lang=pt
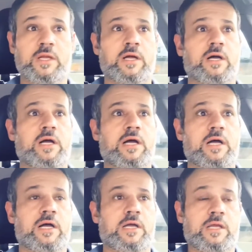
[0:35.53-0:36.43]

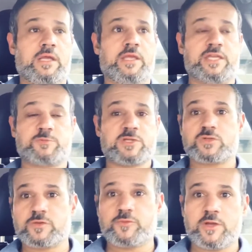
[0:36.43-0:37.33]
Ah, e as
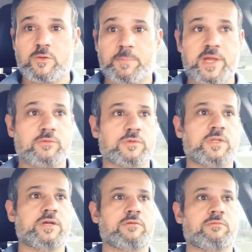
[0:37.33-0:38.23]
pessoas ficam
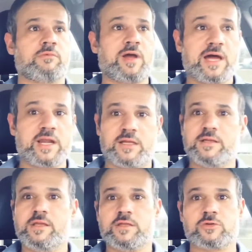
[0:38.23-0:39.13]
perguntando, cara,
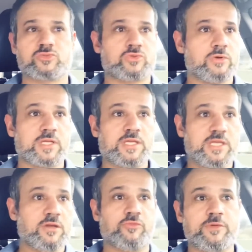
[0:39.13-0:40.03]
eu estou
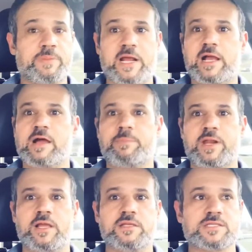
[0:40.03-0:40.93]
aqui, eu vim para cá
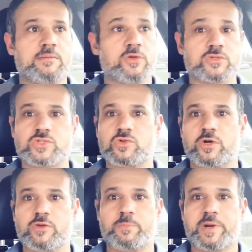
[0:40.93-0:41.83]
para realizar meu
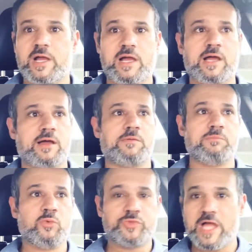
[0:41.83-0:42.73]
sonho, para
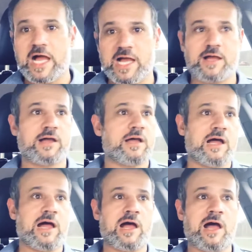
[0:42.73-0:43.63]
mudar
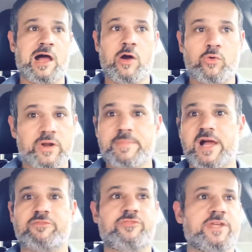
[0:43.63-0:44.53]
algo na
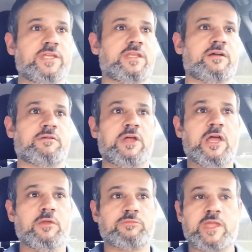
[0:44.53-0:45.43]
minha vida,
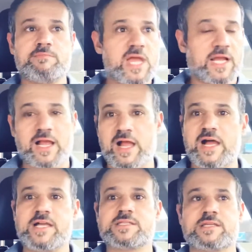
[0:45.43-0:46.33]
ter minha
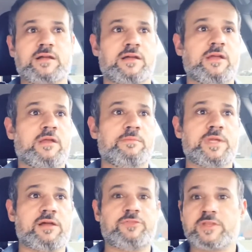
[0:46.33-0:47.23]
casa,
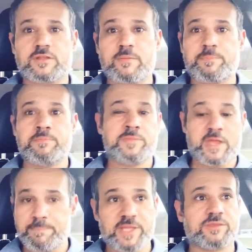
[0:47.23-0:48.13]
minha vida
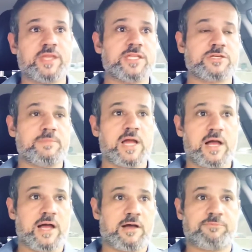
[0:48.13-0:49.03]
independente,
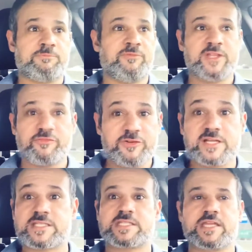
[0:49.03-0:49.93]
minha vida
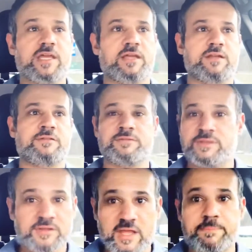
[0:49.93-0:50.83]
financeira
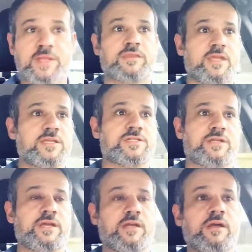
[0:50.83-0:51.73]
independente,
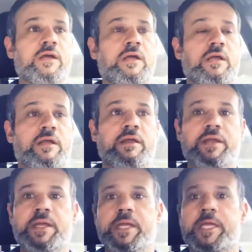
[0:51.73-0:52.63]
né?
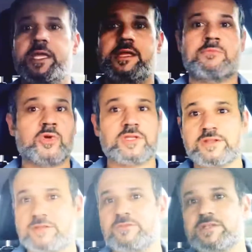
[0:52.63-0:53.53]
E muitas
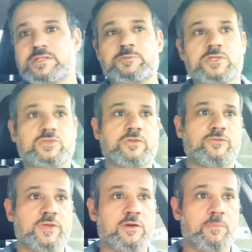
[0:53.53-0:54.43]
das vezes as pessoas
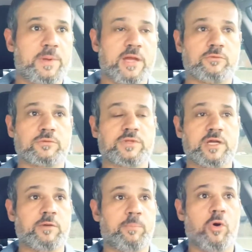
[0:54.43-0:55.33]
ficam
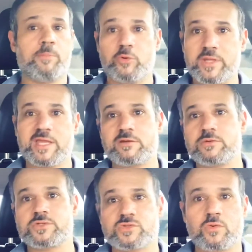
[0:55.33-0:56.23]
perguntando, pô, por que, que
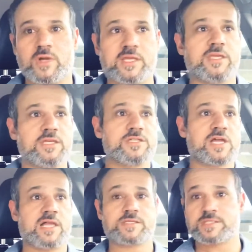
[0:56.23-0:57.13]
eu estou aqui
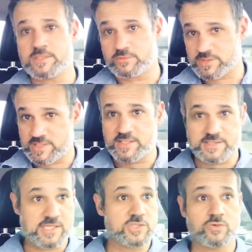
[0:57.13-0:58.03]
já há 5, 6,
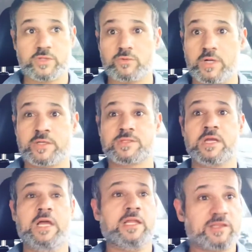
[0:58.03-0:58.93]
7, 8 anos
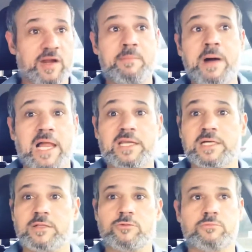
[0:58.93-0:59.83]

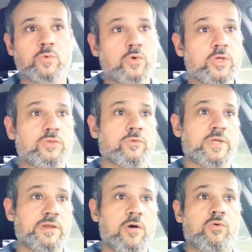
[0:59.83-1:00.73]
trabalhando muito
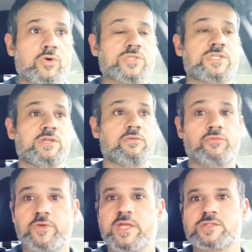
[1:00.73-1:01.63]
e não consigo
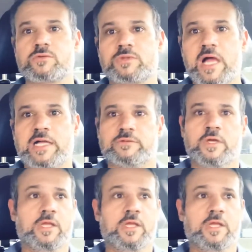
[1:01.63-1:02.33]
ver resultado?